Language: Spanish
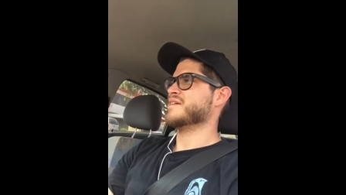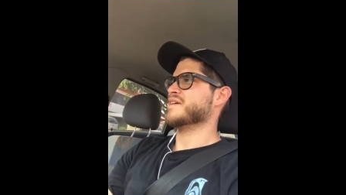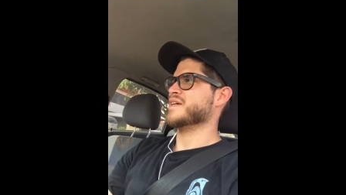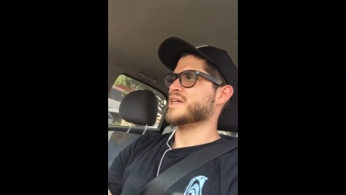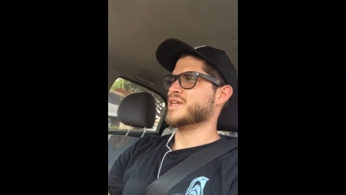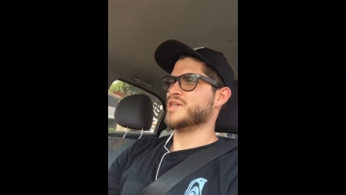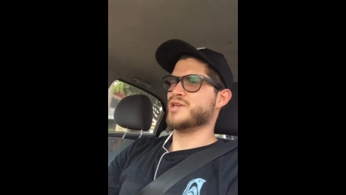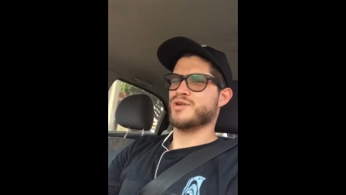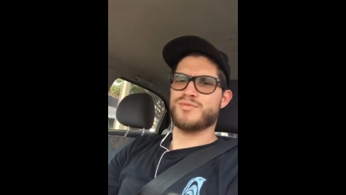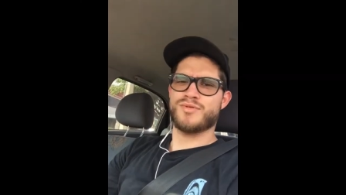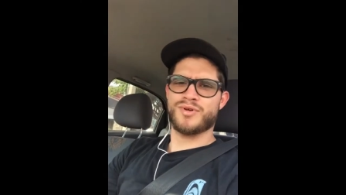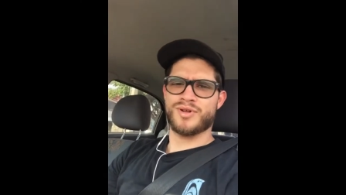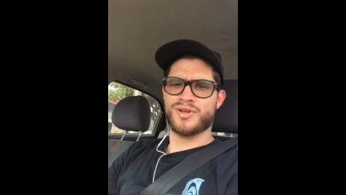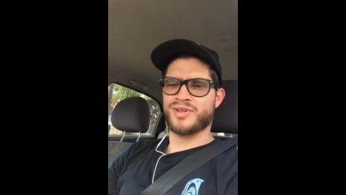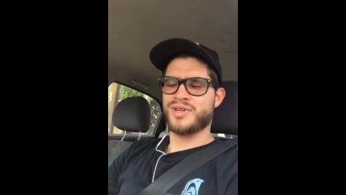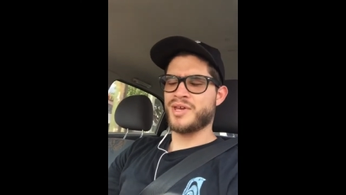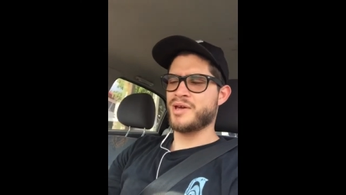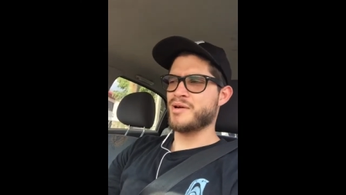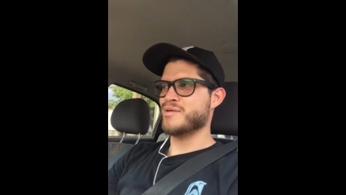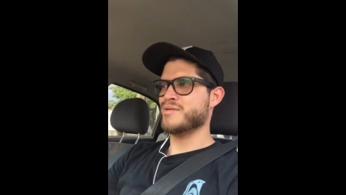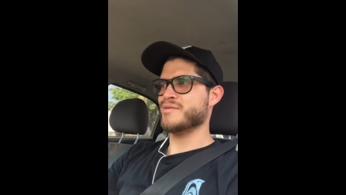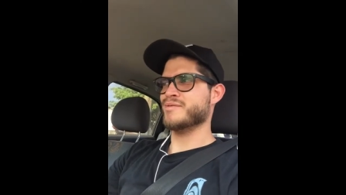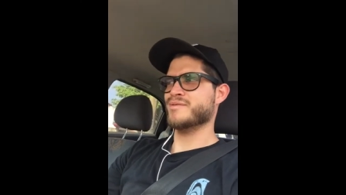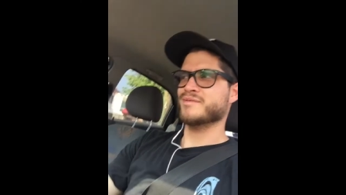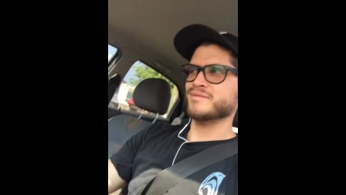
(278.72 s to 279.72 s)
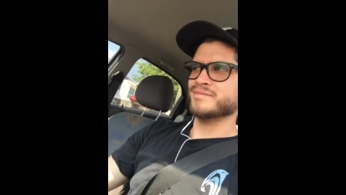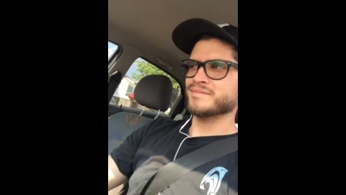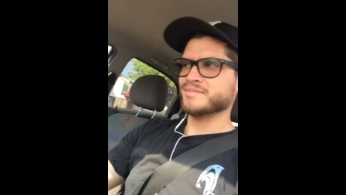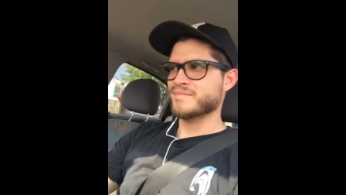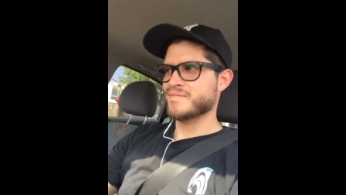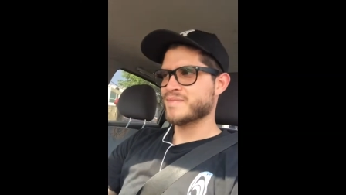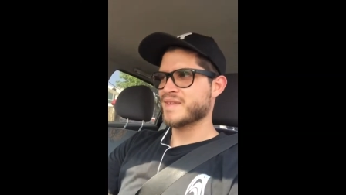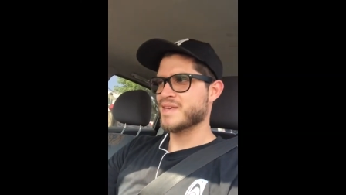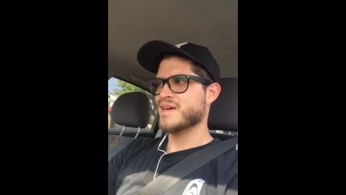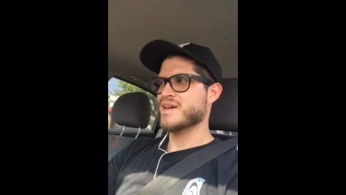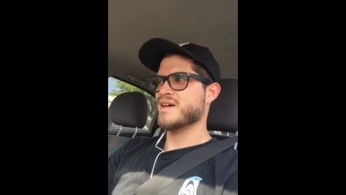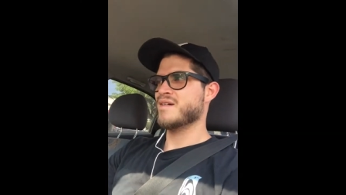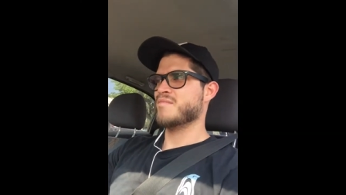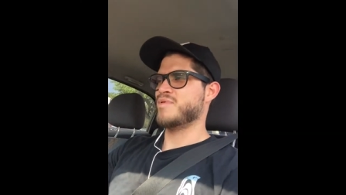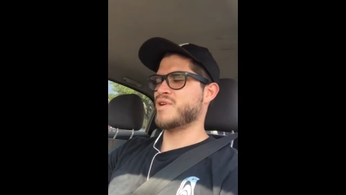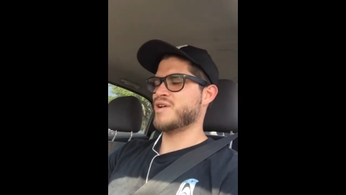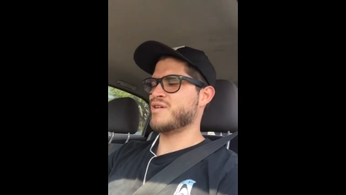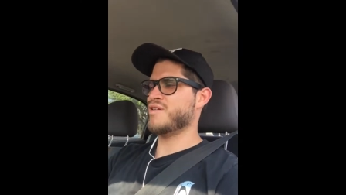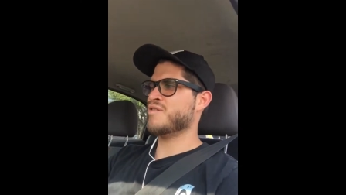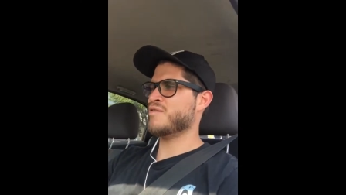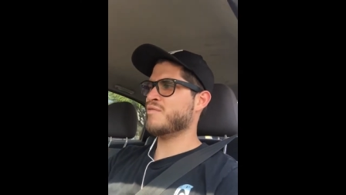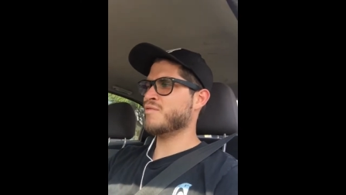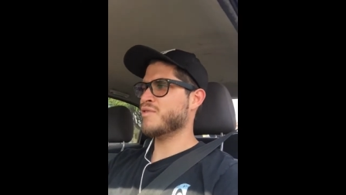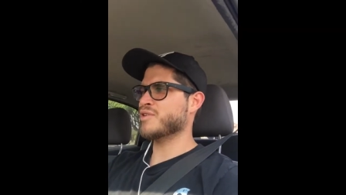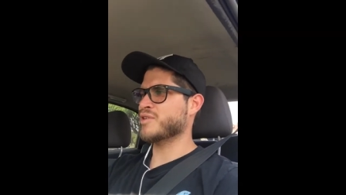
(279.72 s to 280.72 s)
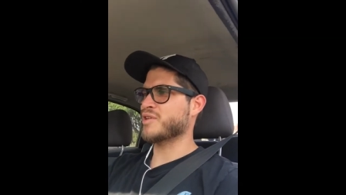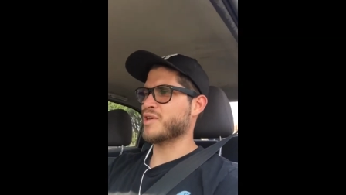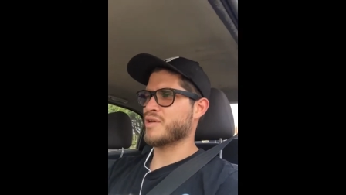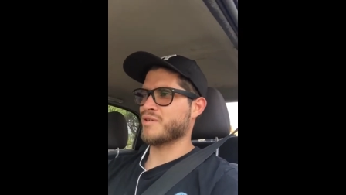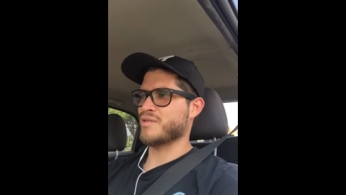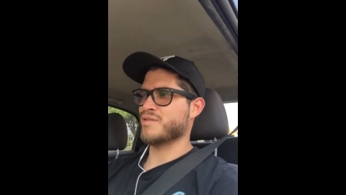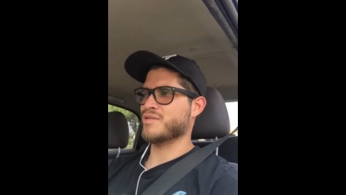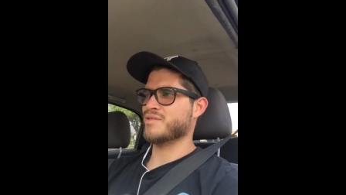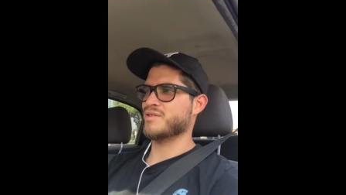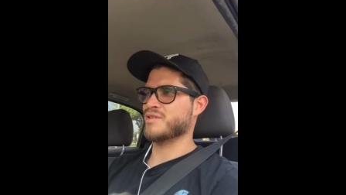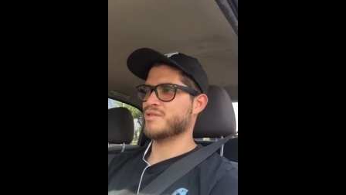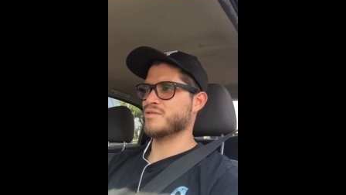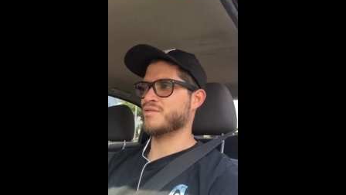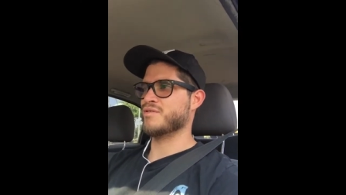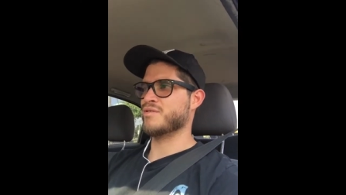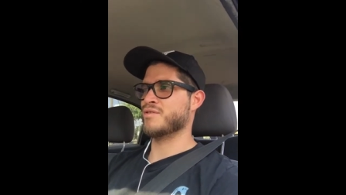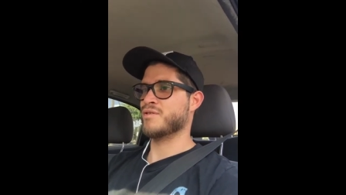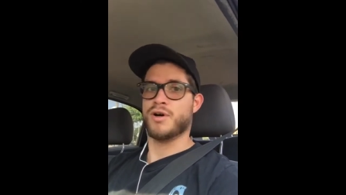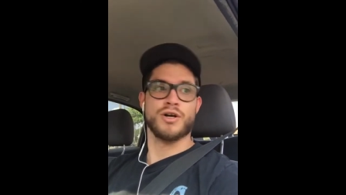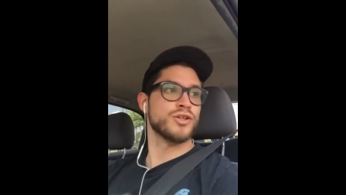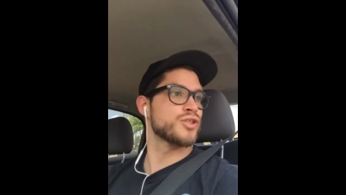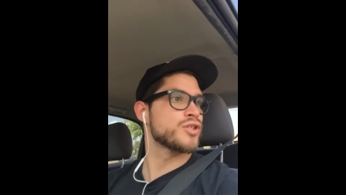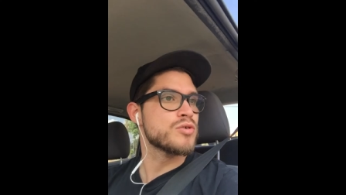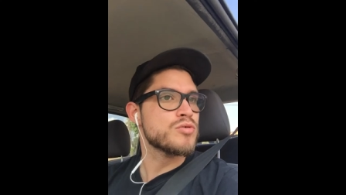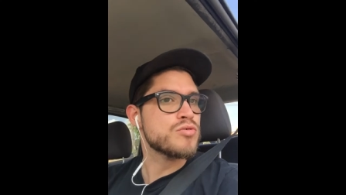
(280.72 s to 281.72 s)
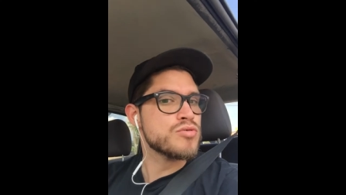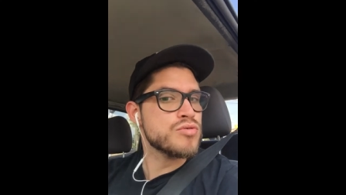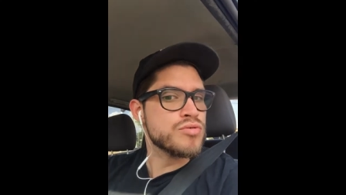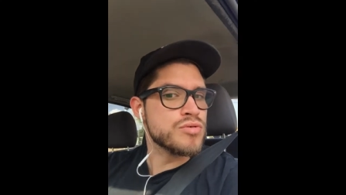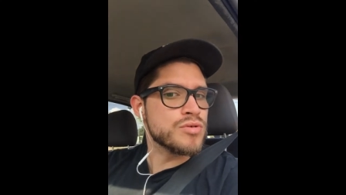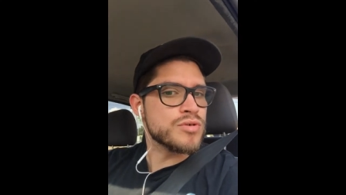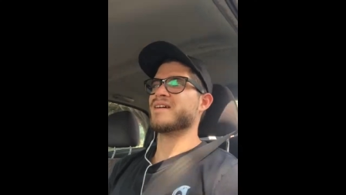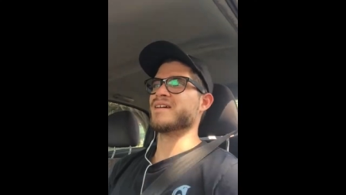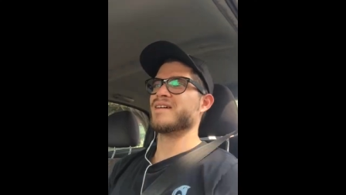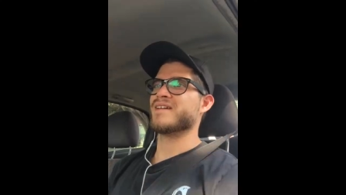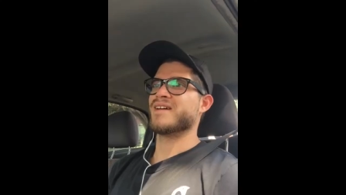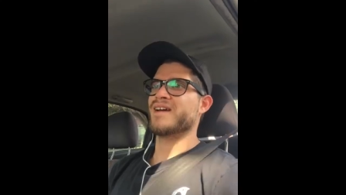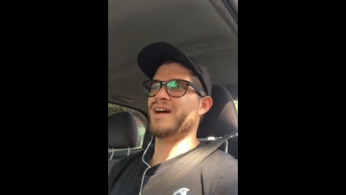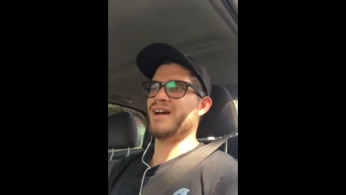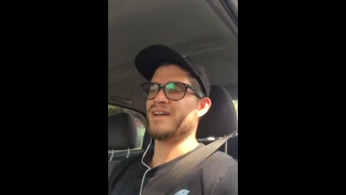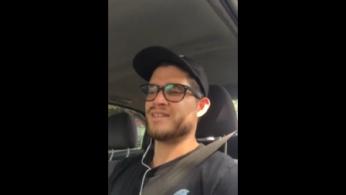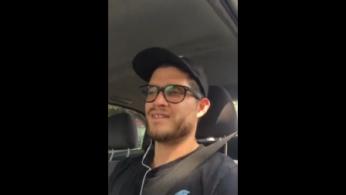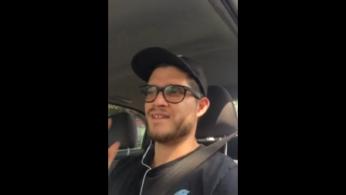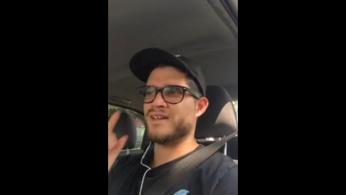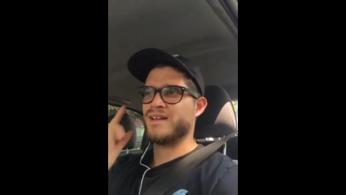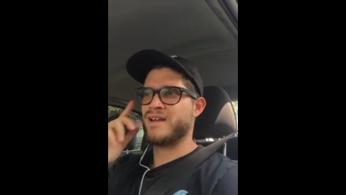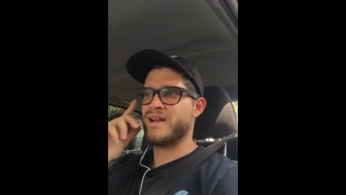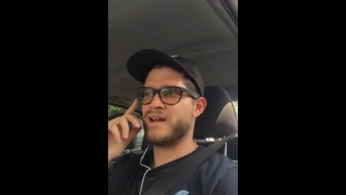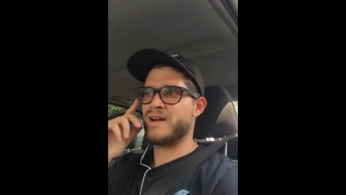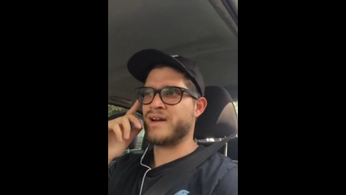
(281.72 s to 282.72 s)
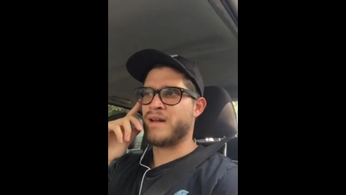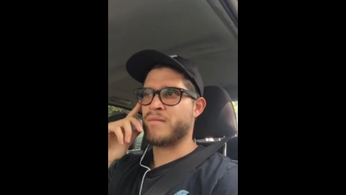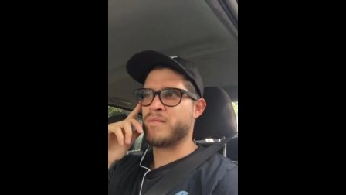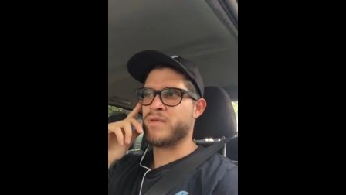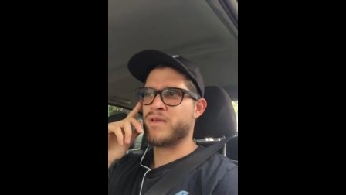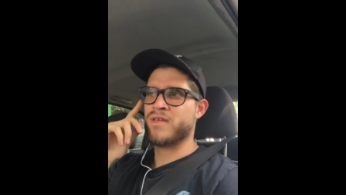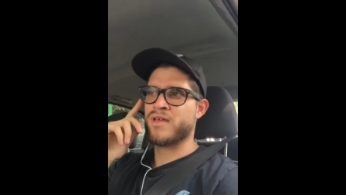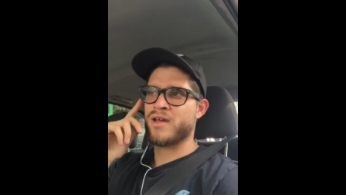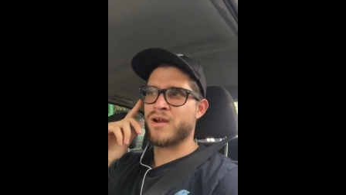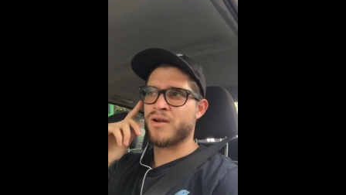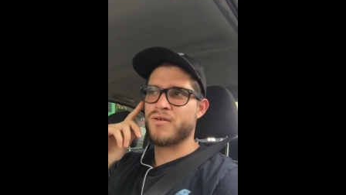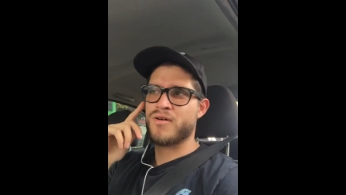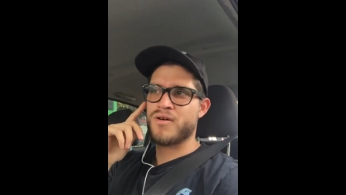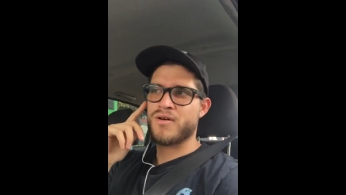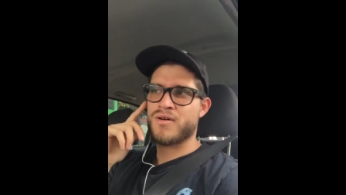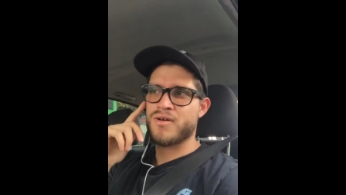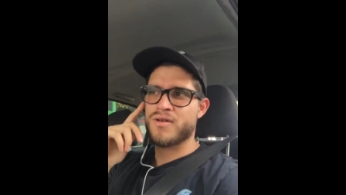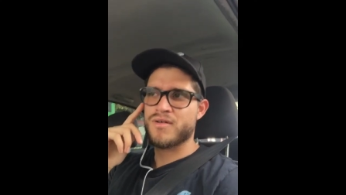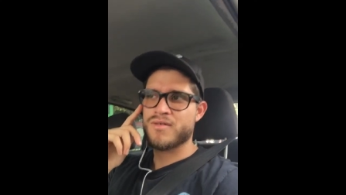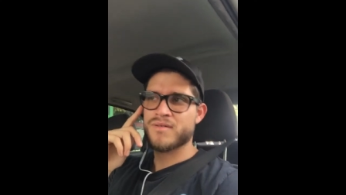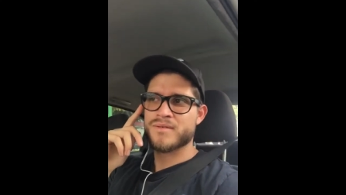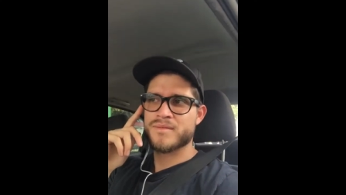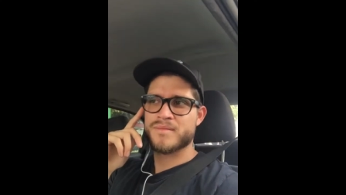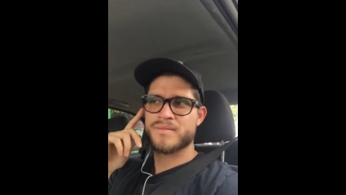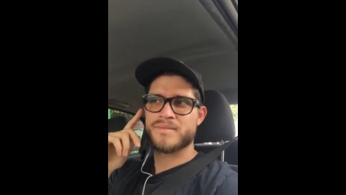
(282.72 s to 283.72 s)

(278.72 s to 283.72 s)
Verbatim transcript: Y yo volteo. Bueno, no volteo, sino uh. así, en el rabillo del ojo.